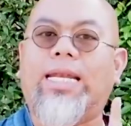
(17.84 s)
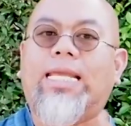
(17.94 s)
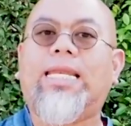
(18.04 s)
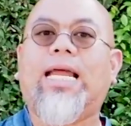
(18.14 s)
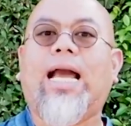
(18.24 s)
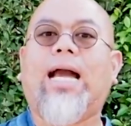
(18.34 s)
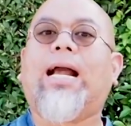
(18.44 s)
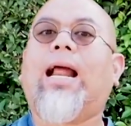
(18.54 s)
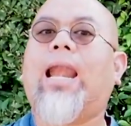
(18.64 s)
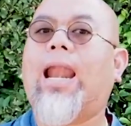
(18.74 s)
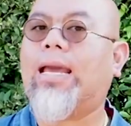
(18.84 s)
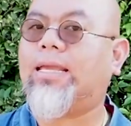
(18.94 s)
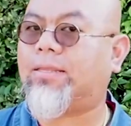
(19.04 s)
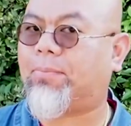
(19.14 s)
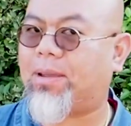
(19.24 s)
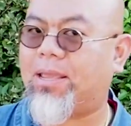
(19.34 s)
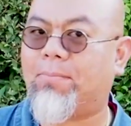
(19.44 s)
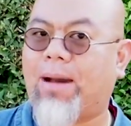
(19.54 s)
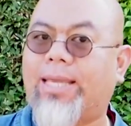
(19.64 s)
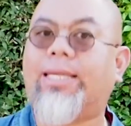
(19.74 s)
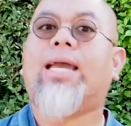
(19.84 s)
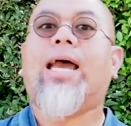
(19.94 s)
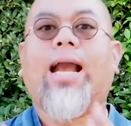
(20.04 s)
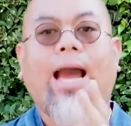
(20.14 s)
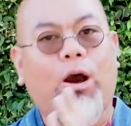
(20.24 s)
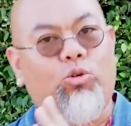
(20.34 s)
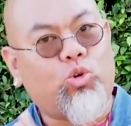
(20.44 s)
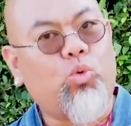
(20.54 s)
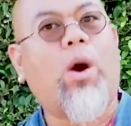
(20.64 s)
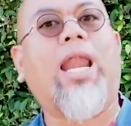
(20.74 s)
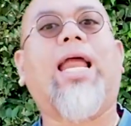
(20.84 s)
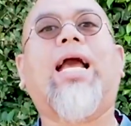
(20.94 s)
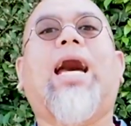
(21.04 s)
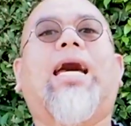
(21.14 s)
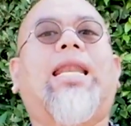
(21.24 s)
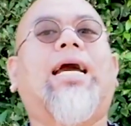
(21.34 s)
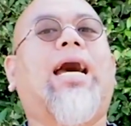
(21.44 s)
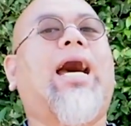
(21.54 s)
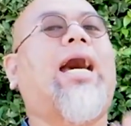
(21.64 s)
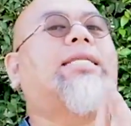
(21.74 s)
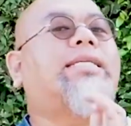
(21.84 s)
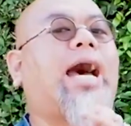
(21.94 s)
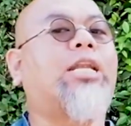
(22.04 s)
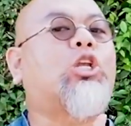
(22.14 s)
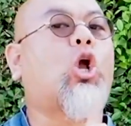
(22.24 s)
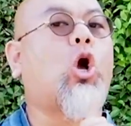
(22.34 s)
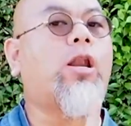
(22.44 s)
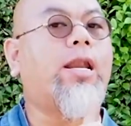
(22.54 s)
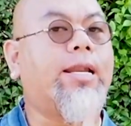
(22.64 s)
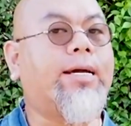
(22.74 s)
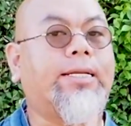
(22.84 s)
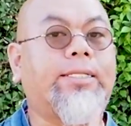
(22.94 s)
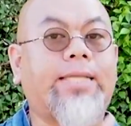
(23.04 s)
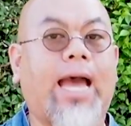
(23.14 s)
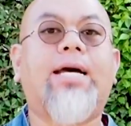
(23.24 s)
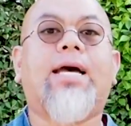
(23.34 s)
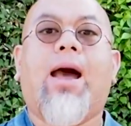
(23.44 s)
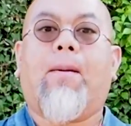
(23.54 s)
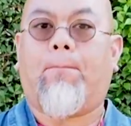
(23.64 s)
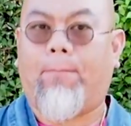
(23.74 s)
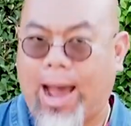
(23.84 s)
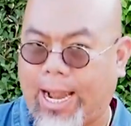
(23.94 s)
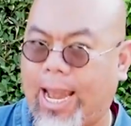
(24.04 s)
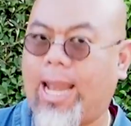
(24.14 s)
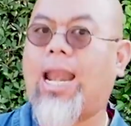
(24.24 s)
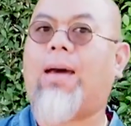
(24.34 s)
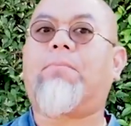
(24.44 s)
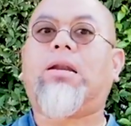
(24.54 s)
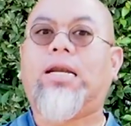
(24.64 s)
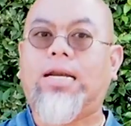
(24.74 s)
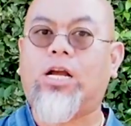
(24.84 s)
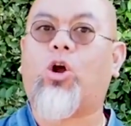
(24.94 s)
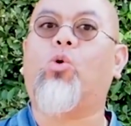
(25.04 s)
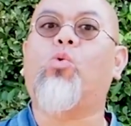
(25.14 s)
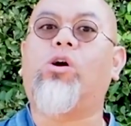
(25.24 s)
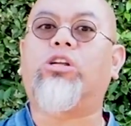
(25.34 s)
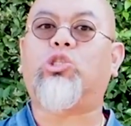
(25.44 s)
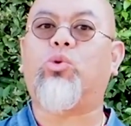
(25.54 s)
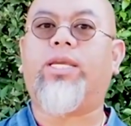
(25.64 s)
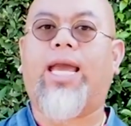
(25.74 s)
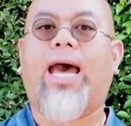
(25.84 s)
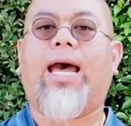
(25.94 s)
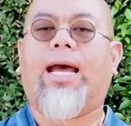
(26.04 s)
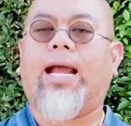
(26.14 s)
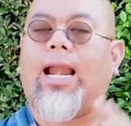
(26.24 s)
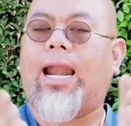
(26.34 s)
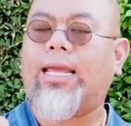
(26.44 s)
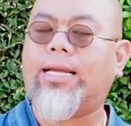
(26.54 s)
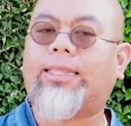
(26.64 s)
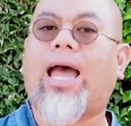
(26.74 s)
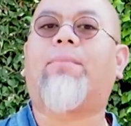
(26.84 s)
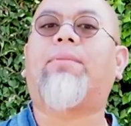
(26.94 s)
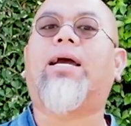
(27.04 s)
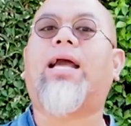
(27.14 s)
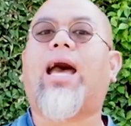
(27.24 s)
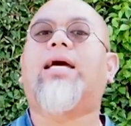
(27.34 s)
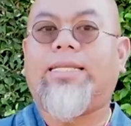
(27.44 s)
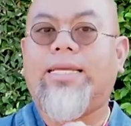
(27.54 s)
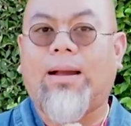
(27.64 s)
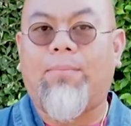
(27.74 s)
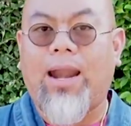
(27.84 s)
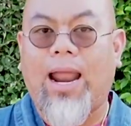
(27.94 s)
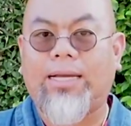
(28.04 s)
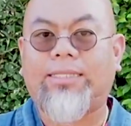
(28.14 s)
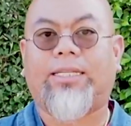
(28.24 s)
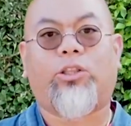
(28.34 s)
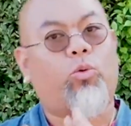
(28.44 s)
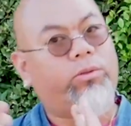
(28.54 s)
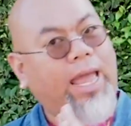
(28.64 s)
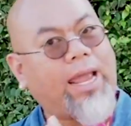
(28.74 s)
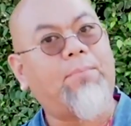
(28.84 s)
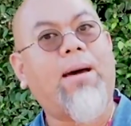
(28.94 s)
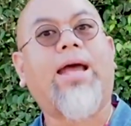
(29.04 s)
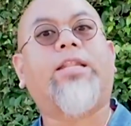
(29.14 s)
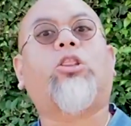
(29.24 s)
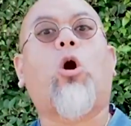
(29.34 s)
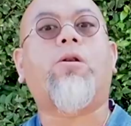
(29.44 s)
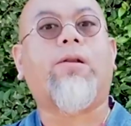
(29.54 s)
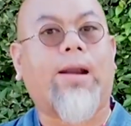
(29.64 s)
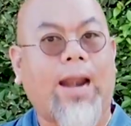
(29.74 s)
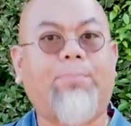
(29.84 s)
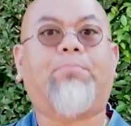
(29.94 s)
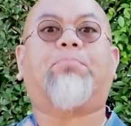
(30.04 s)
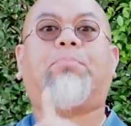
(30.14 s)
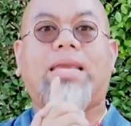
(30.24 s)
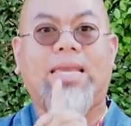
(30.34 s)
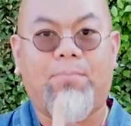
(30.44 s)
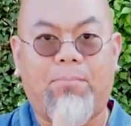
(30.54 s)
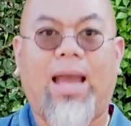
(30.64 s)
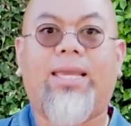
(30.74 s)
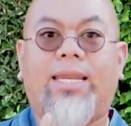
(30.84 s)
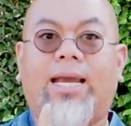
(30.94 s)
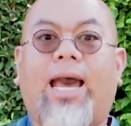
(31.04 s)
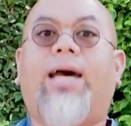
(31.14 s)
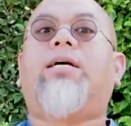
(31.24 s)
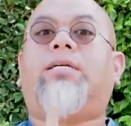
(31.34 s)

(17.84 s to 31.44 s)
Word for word: นนี้นะคะใกล้จะปีใหม่เข้าทุกวันแล้วค่ะนะคะอาจารย์ก็เลยจะมาแนะนำเรื่องของห่วงจุ้ยค่ะใครก็ตามนะคะที่กำลังจะตกแต่งบ้านต้อนรับปีใหม่นะคะ